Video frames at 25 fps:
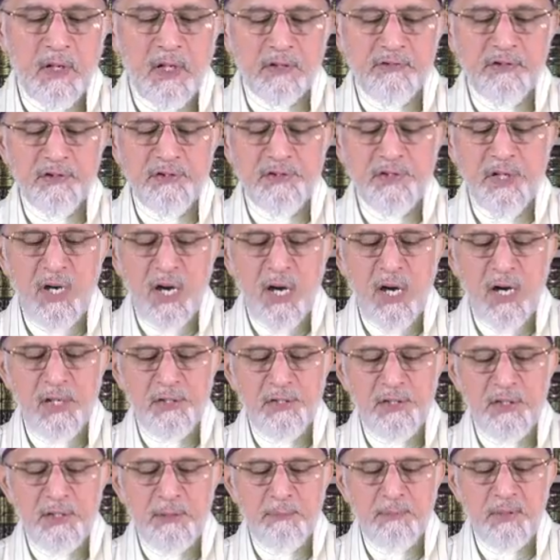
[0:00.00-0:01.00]
कद
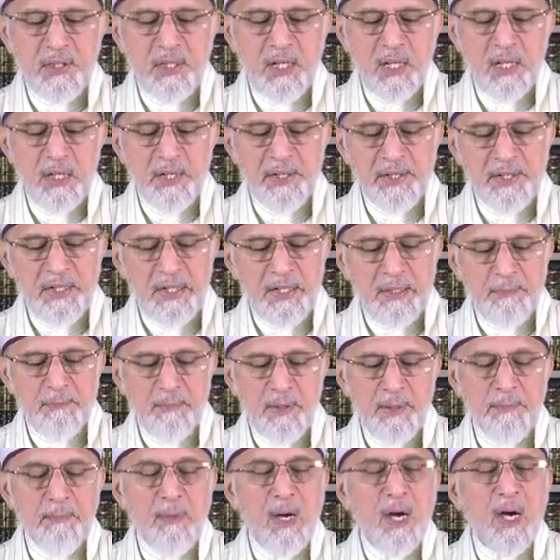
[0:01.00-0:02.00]
अनी मिनल
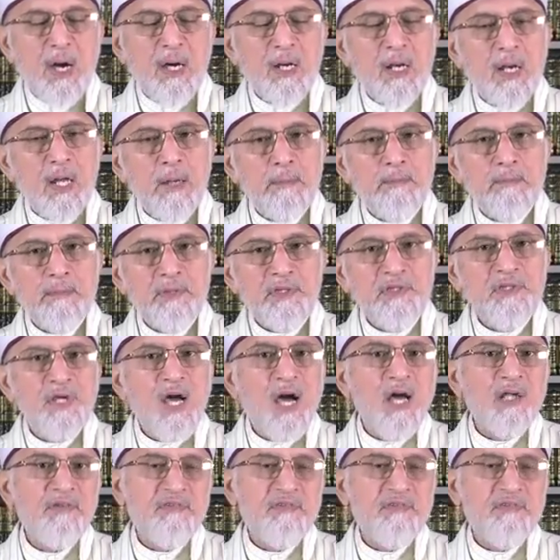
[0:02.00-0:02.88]
इल्म मालम या